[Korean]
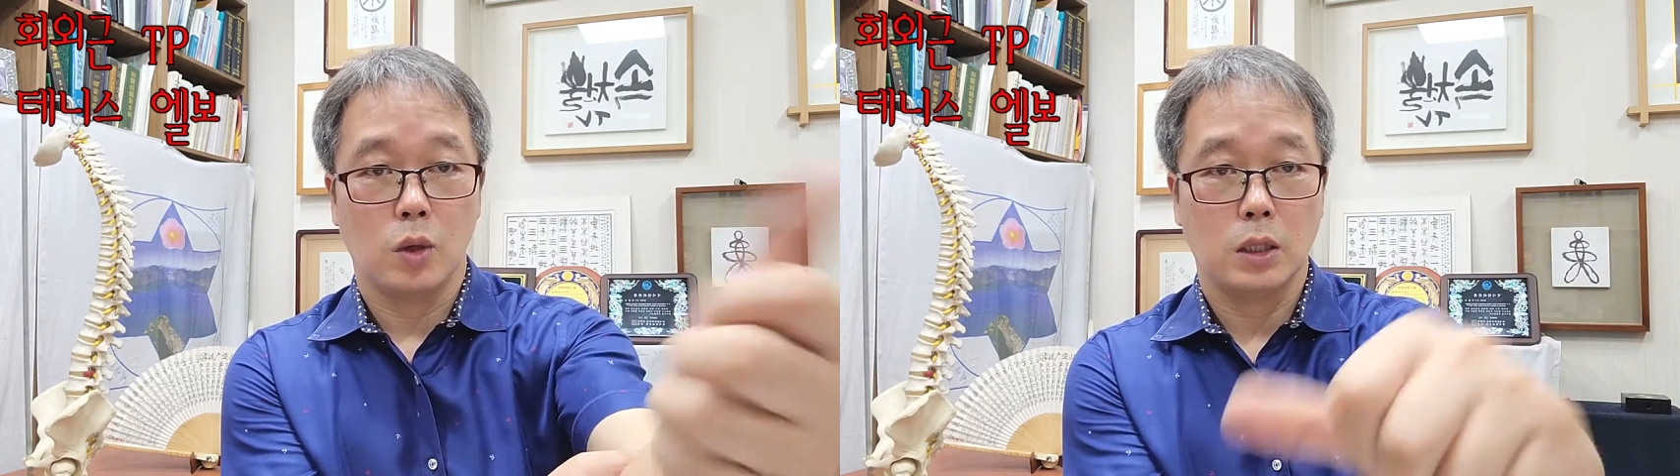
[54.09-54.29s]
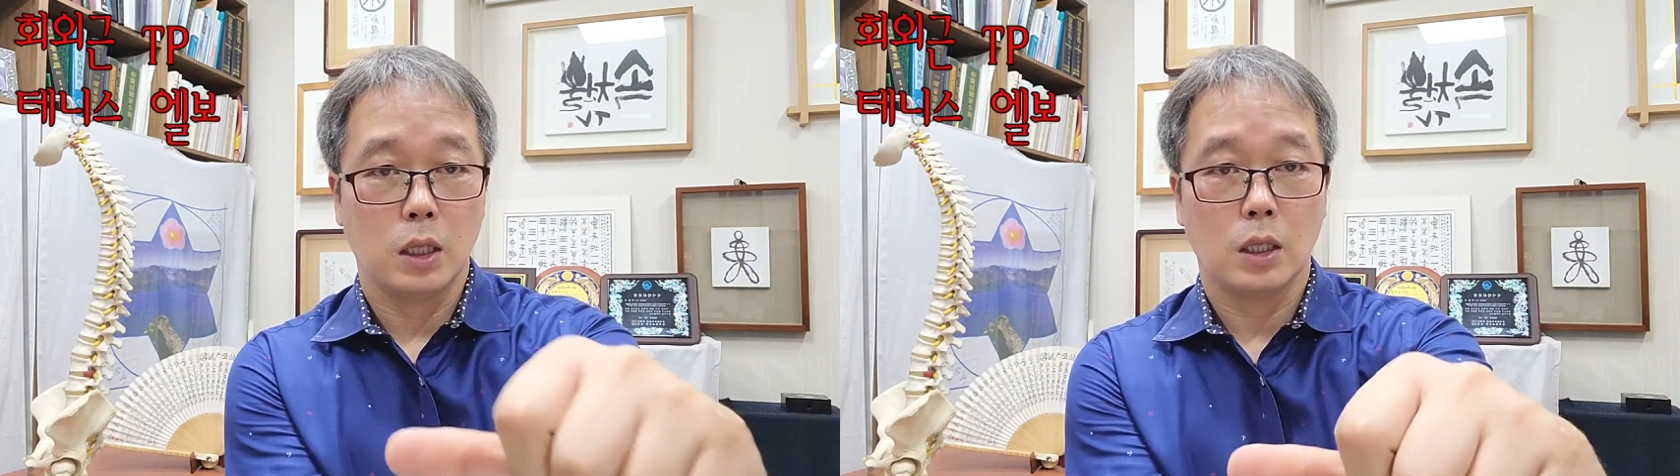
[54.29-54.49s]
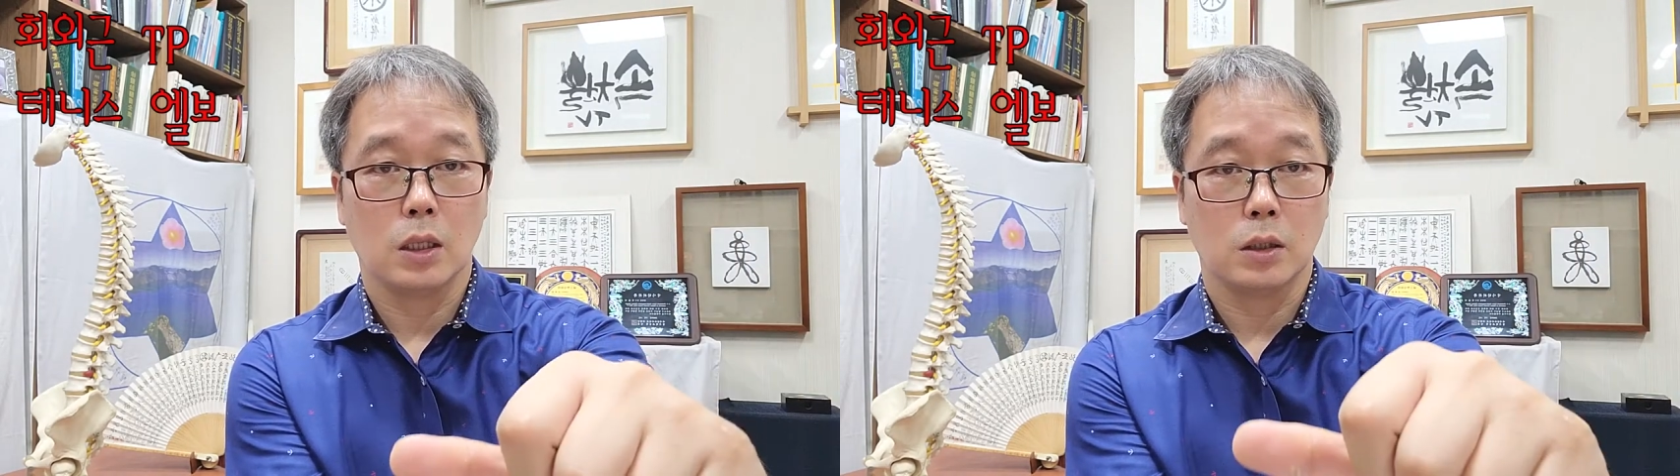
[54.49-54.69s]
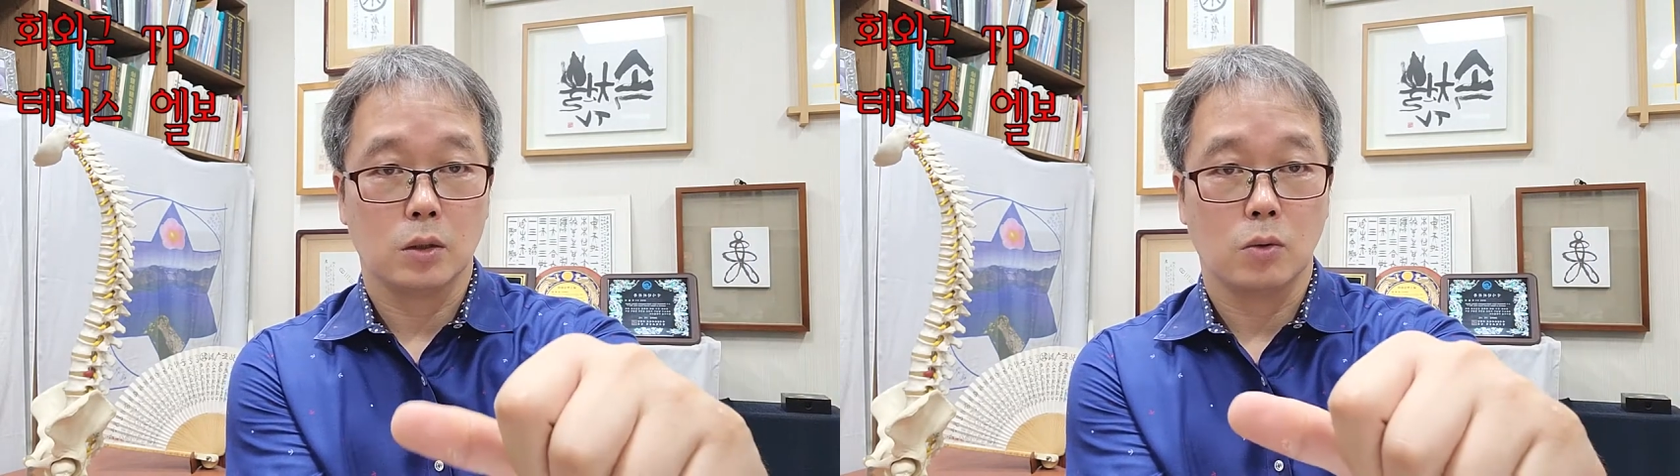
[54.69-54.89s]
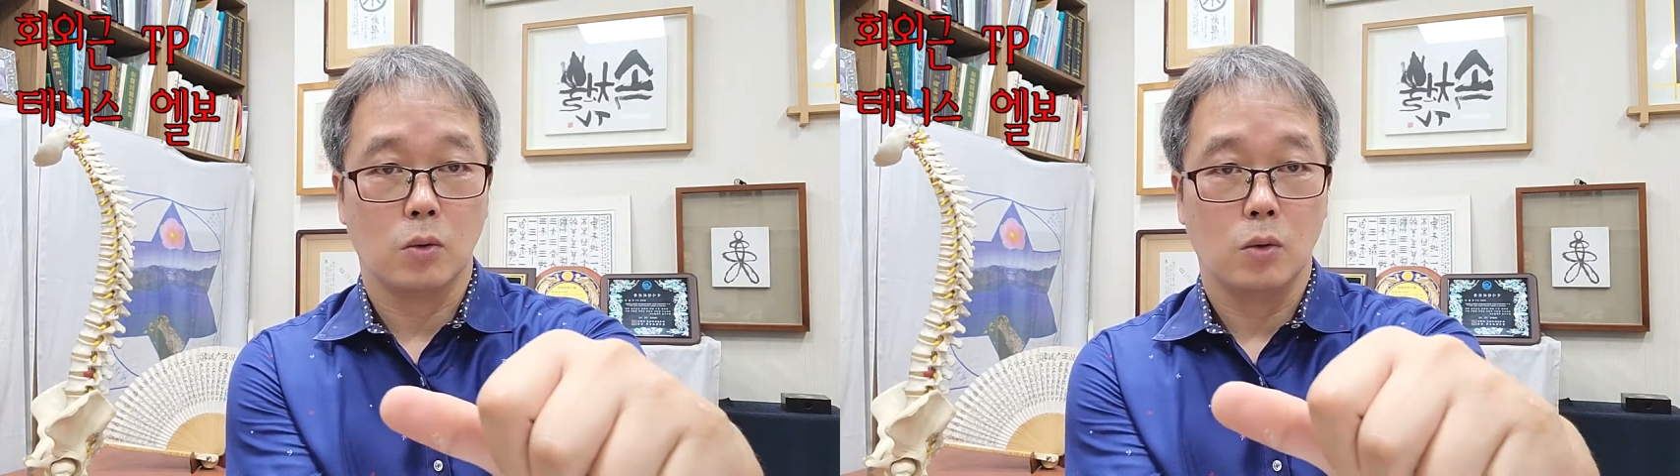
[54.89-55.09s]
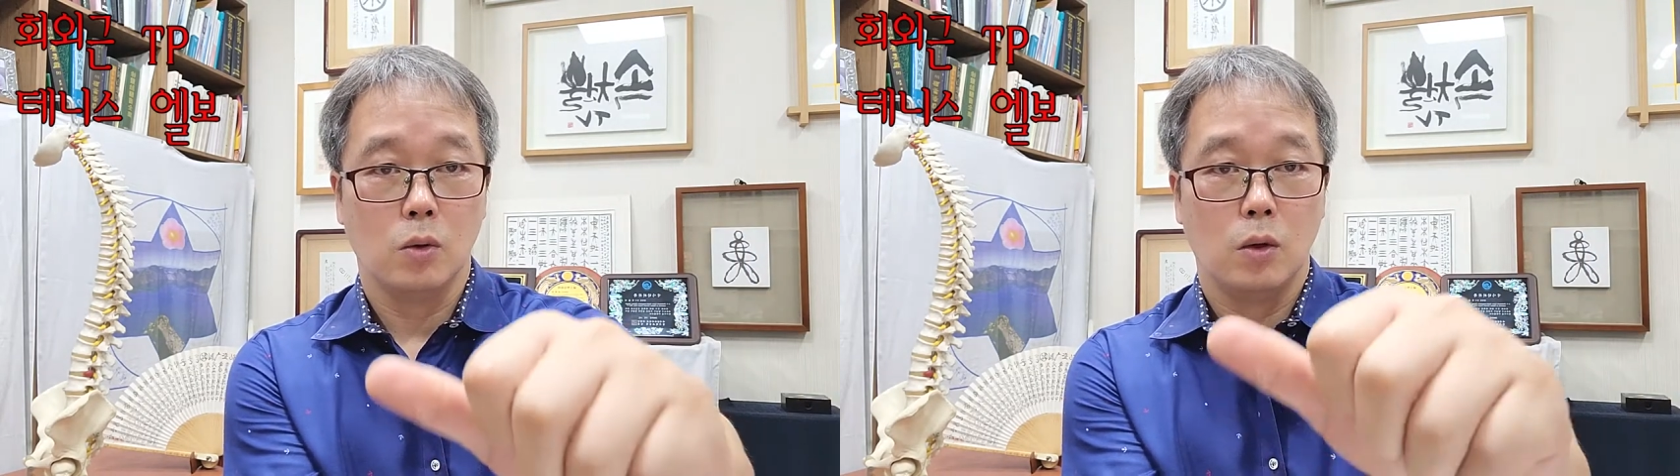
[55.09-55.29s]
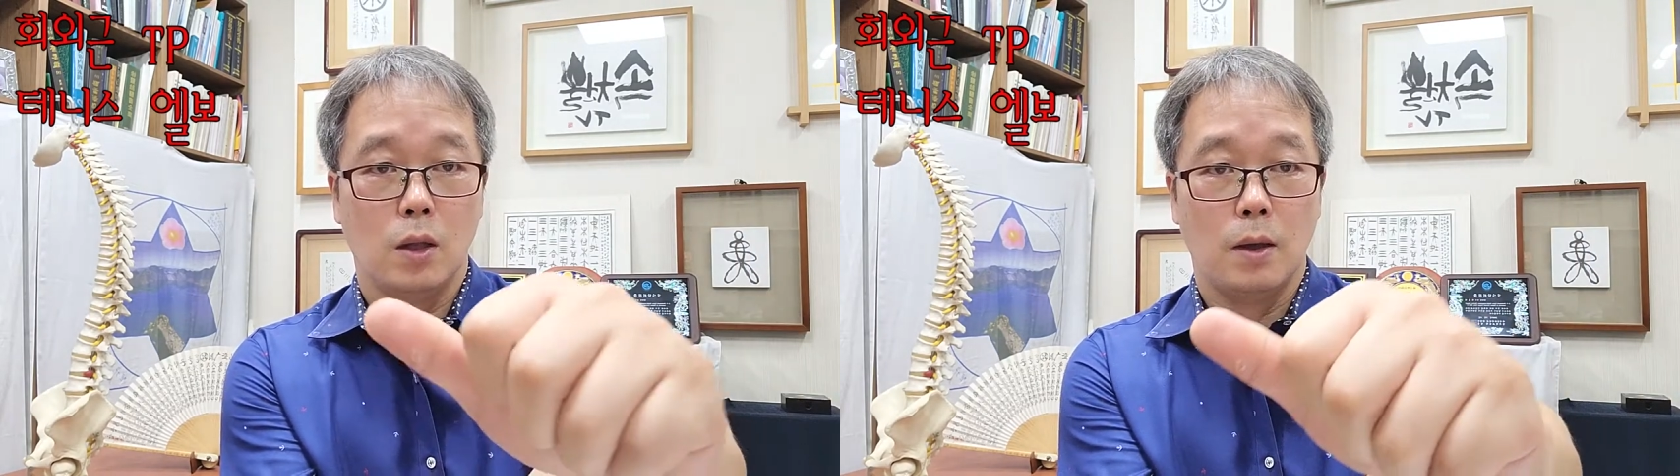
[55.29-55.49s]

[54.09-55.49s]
회내라 그러고